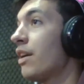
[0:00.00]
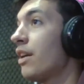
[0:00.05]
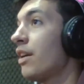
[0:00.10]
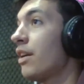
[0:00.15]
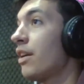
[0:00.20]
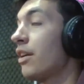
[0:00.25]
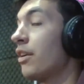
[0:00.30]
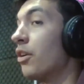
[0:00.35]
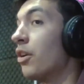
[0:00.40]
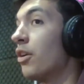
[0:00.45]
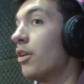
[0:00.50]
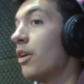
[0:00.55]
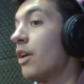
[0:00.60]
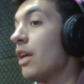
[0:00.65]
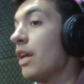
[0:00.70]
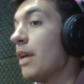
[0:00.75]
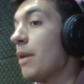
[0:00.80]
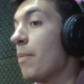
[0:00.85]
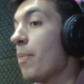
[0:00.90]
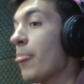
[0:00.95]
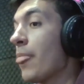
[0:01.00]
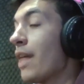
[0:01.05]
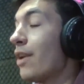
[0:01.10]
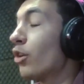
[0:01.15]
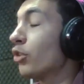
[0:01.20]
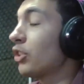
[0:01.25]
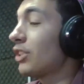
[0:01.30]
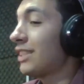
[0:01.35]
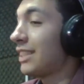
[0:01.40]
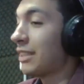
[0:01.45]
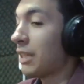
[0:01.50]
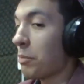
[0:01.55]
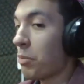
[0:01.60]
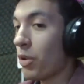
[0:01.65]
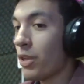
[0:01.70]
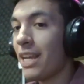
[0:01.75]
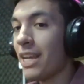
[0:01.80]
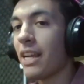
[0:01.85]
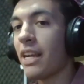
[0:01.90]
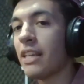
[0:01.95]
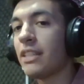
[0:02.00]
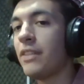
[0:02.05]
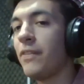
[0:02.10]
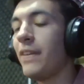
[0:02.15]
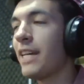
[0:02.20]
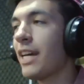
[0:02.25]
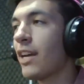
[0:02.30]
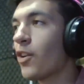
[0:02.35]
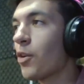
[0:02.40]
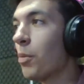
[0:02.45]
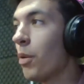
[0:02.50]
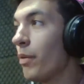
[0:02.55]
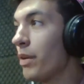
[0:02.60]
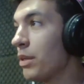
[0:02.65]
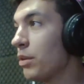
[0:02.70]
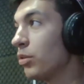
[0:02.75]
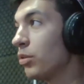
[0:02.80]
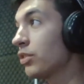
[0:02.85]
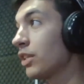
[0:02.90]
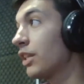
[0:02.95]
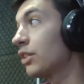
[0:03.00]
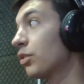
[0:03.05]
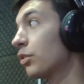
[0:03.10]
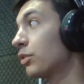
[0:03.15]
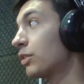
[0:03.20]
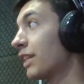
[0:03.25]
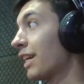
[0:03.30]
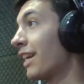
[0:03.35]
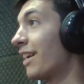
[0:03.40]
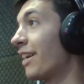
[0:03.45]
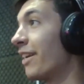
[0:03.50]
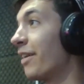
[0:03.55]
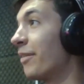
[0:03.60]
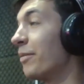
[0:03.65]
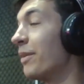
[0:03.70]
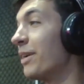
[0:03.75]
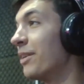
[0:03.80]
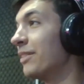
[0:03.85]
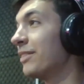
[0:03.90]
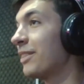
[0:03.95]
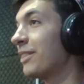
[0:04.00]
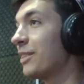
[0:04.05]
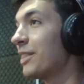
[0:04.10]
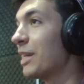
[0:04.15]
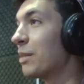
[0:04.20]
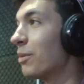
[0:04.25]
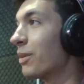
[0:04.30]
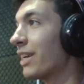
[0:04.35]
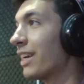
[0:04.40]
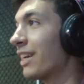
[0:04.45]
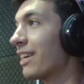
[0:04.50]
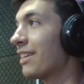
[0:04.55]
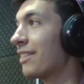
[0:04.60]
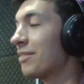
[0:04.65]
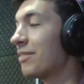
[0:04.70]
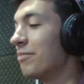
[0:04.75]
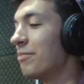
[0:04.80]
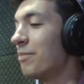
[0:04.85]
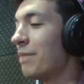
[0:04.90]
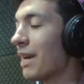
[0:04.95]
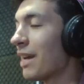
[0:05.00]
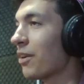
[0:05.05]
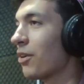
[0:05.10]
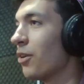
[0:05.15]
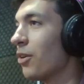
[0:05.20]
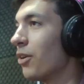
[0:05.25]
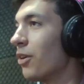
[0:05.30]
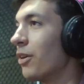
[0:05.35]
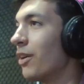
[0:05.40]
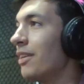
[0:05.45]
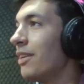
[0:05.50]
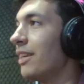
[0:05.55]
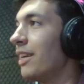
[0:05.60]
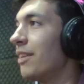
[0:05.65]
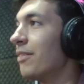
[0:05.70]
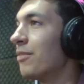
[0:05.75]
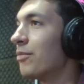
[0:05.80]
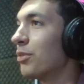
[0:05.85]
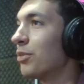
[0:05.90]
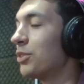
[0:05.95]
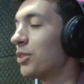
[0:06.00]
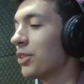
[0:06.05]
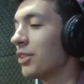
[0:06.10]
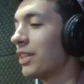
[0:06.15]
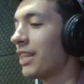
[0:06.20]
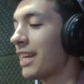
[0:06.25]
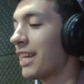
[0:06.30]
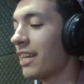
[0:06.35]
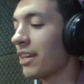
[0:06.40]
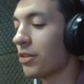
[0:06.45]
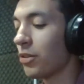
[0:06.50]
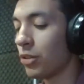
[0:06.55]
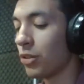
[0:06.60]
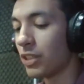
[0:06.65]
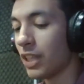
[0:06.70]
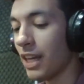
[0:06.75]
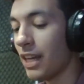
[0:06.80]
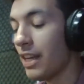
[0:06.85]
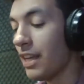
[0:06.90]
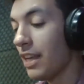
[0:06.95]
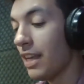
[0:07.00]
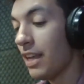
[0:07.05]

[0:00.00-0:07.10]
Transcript: ¿no? No sé si se podría clasificar como virus, eso ya, bueno, tendríamos que verlo eh, en función de cada cosa,